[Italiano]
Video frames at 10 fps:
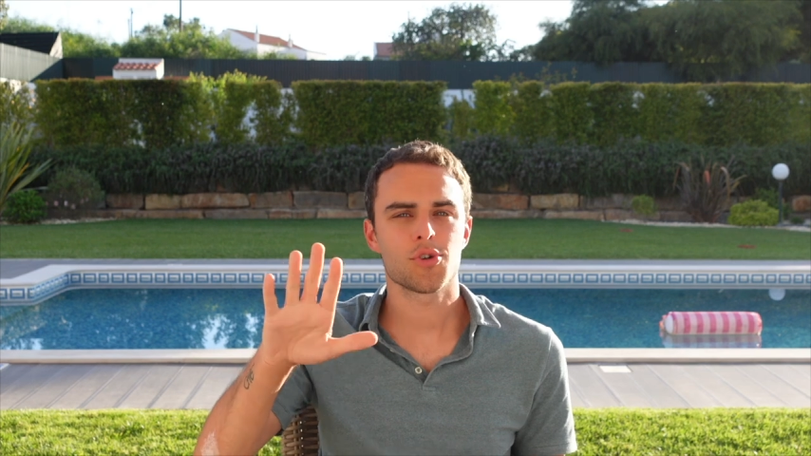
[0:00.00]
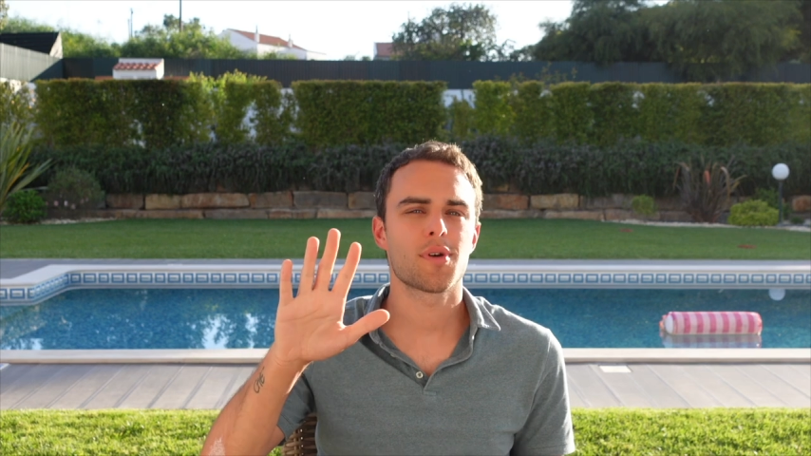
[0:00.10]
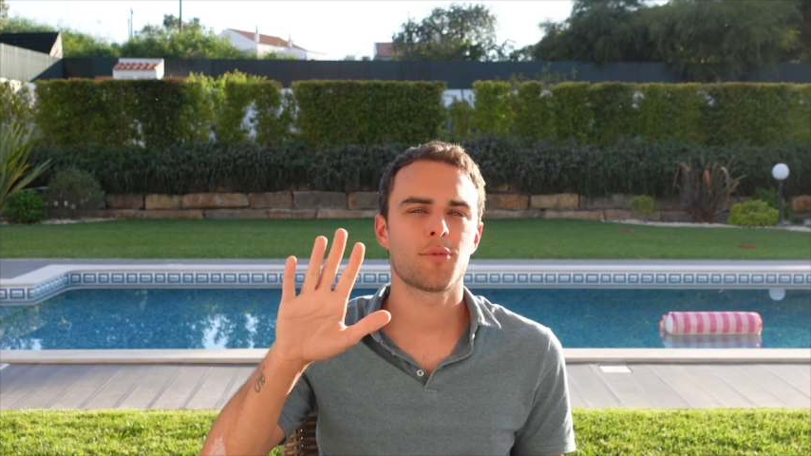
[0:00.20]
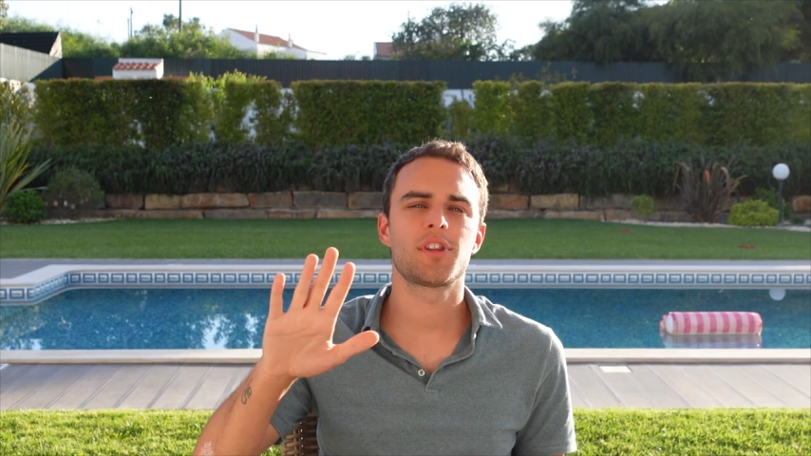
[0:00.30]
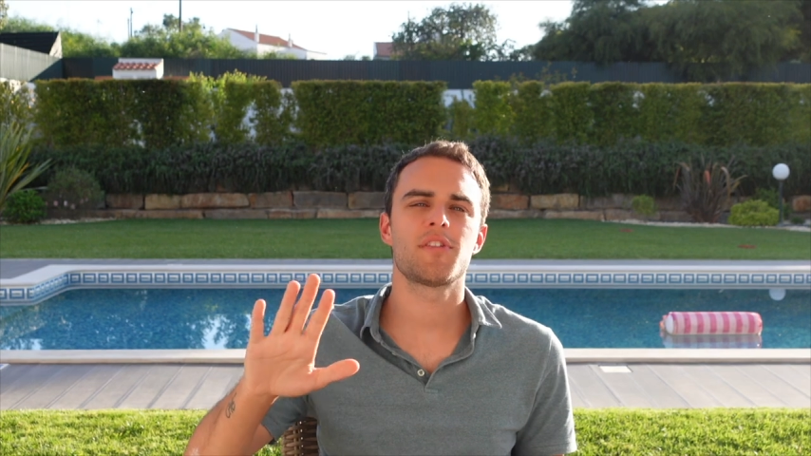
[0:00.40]

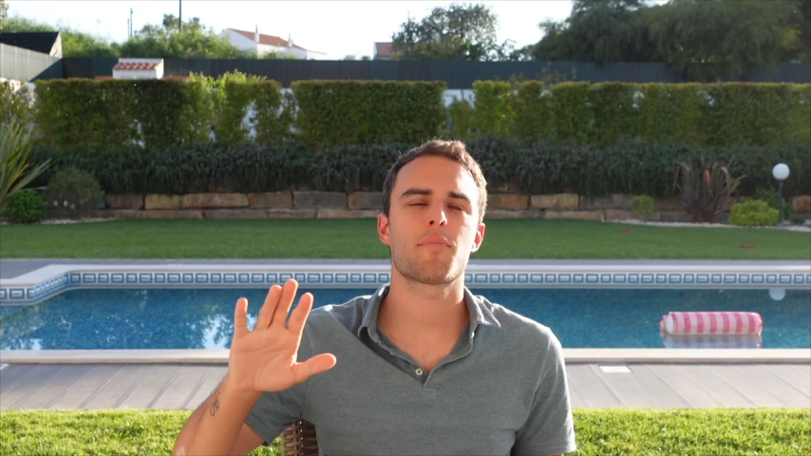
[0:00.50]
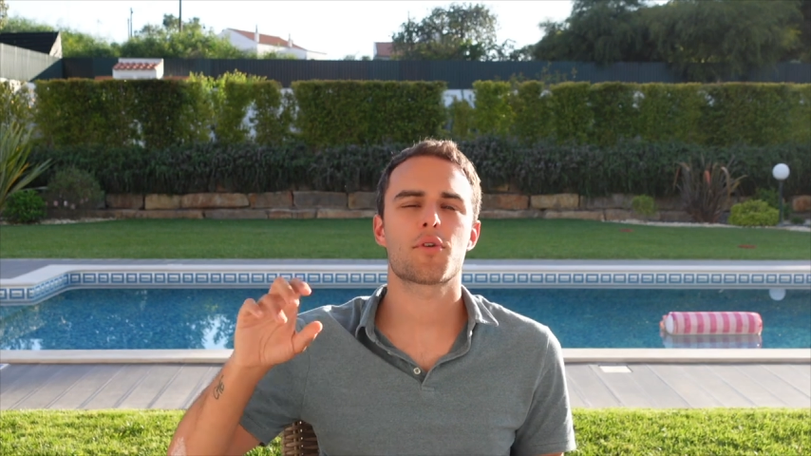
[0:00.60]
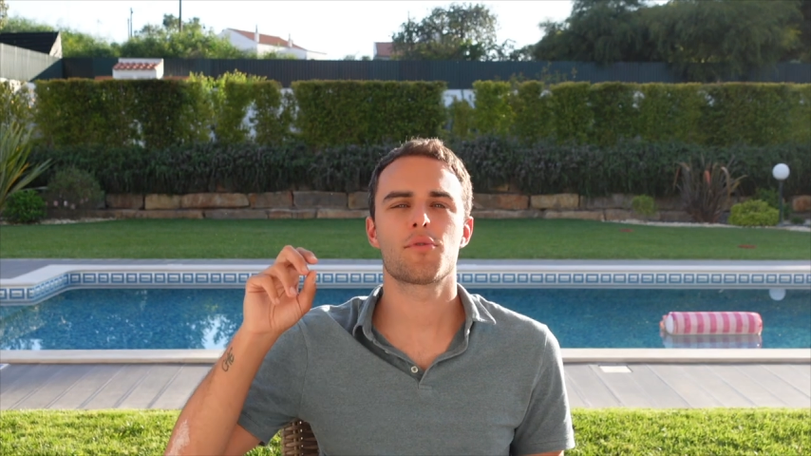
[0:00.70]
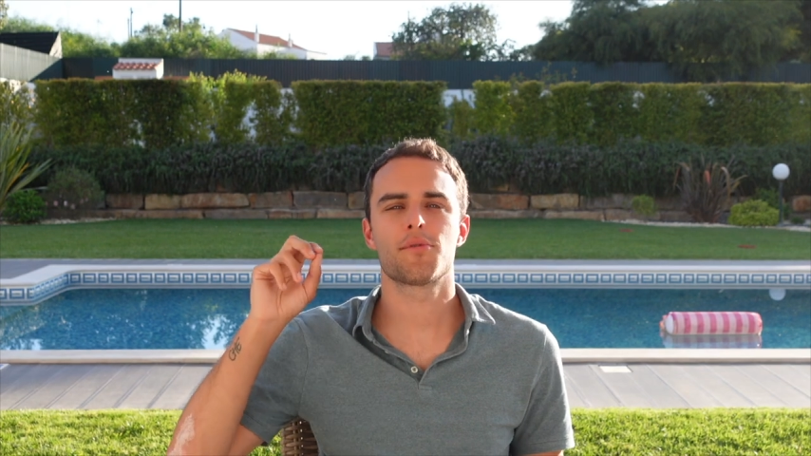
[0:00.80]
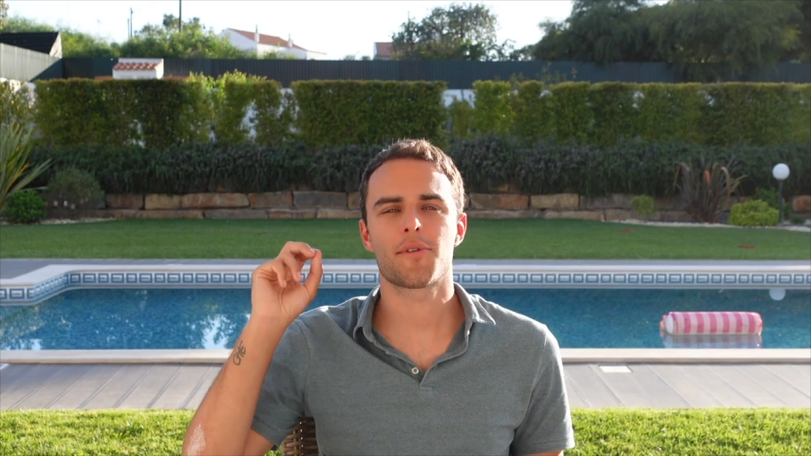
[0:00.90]
5 motivi per
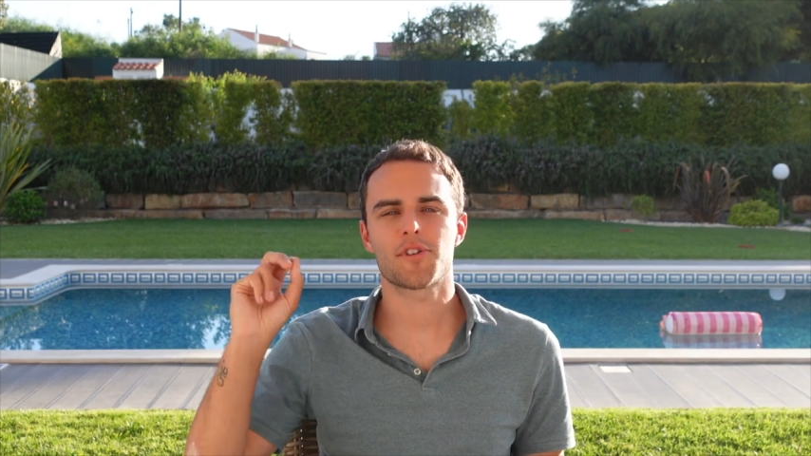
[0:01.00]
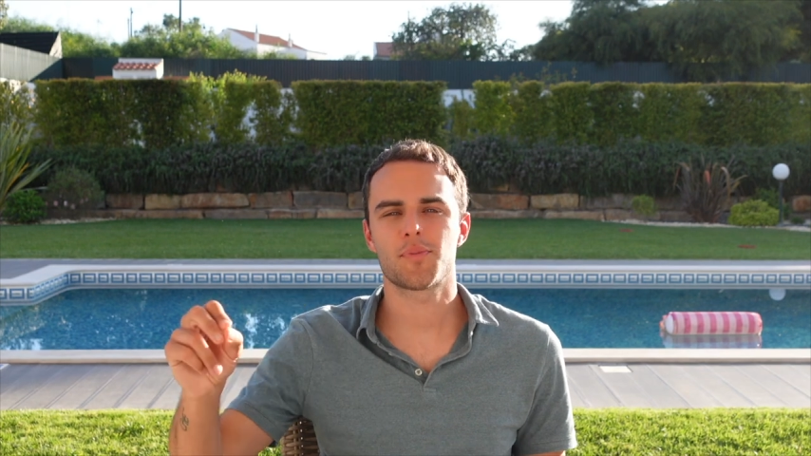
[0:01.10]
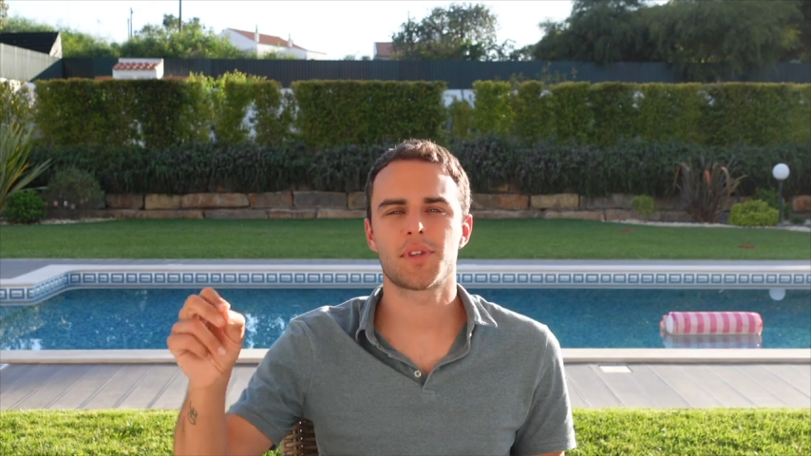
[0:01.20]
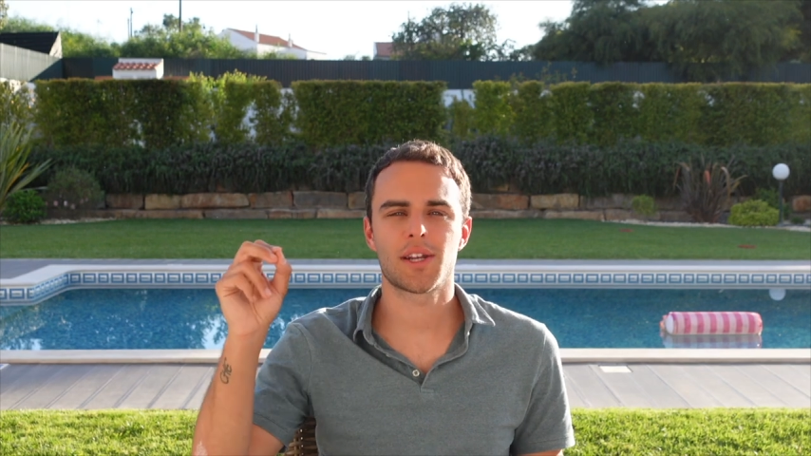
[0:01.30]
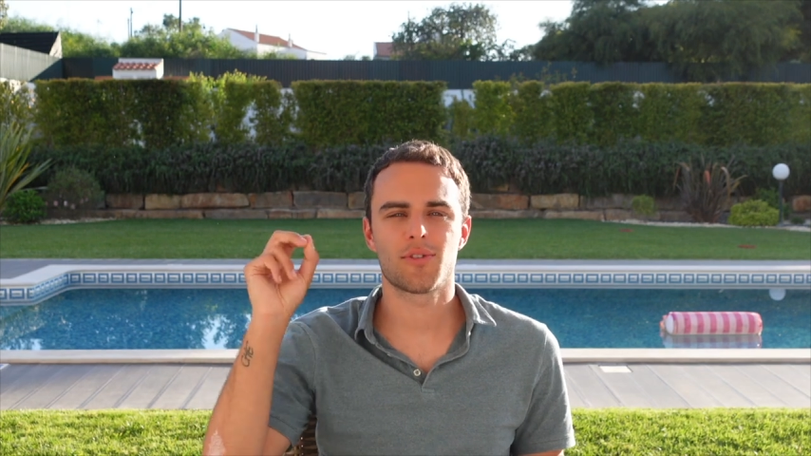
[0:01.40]
cui un
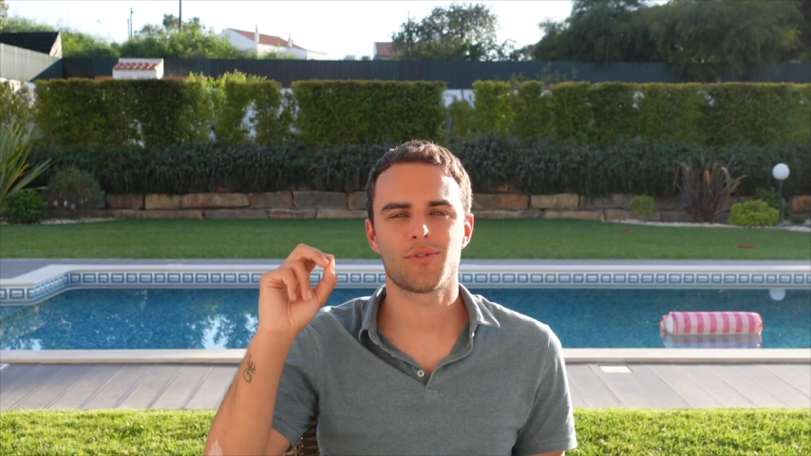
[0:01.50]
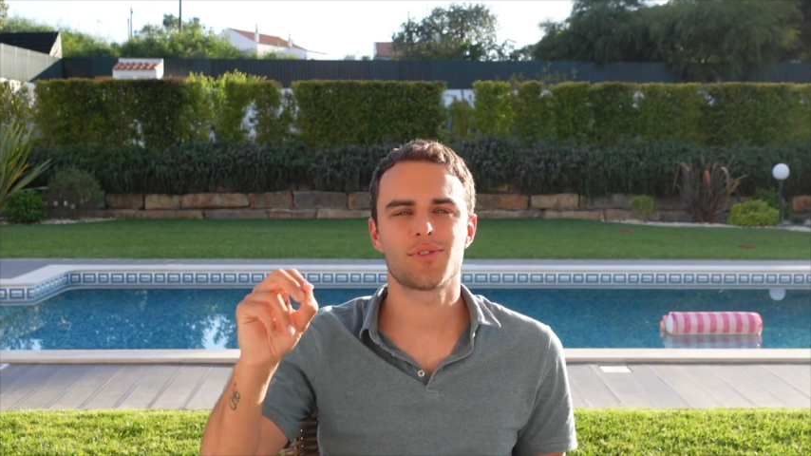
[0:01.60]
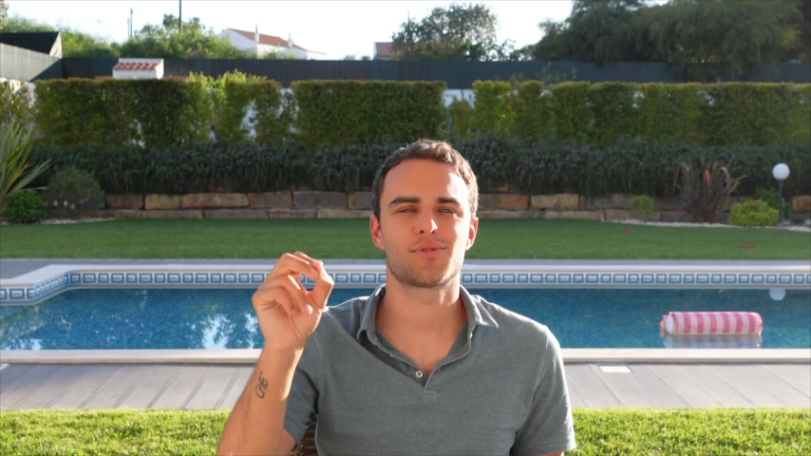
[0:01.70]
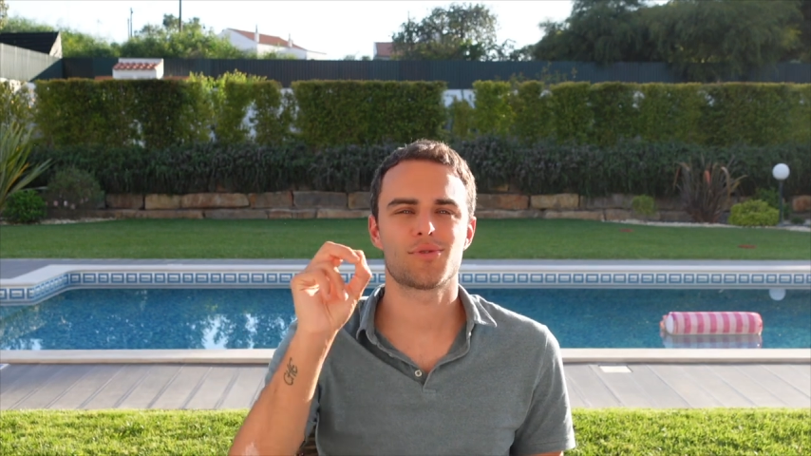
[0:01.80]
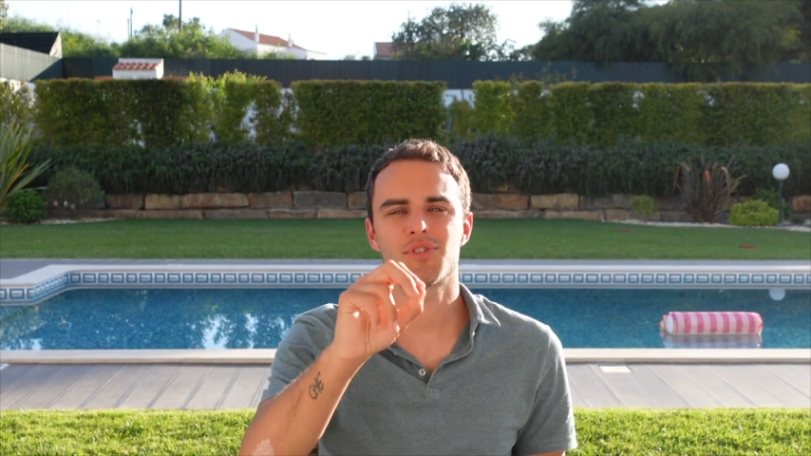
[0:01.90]
ospite non
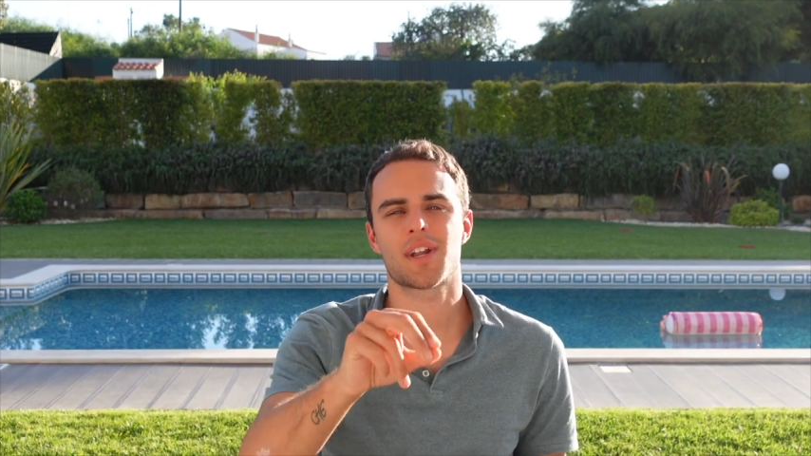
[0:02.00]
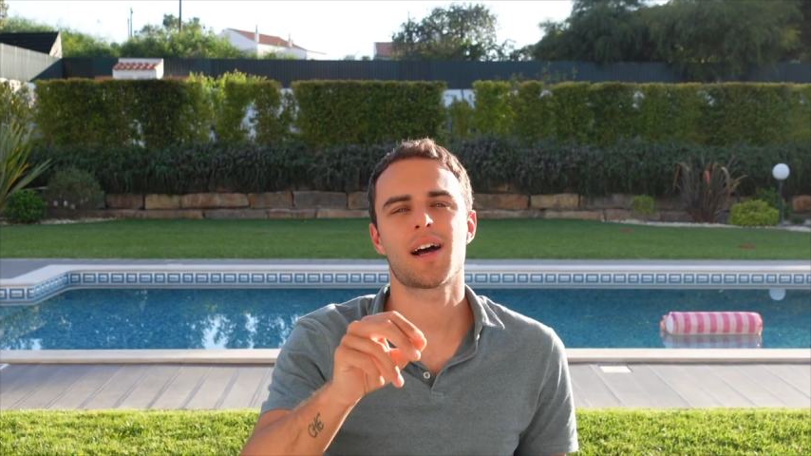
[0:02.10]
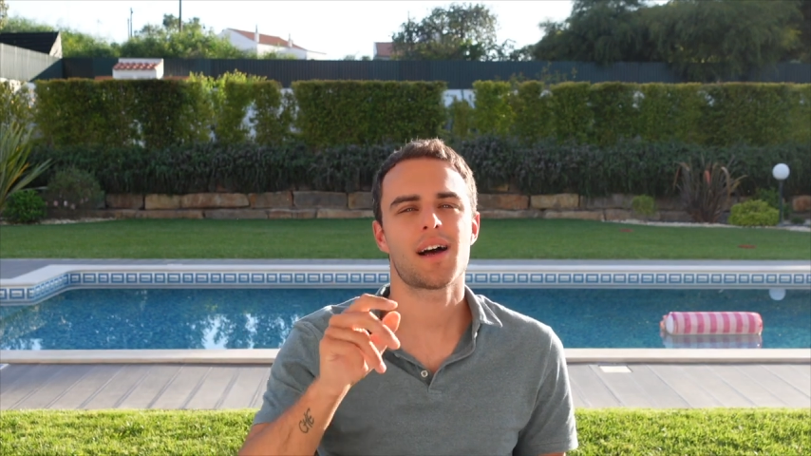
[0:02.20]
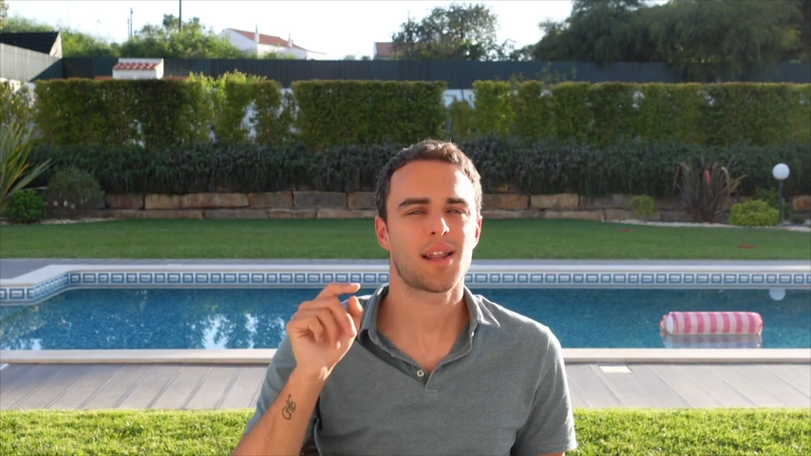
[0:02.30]
distruggerà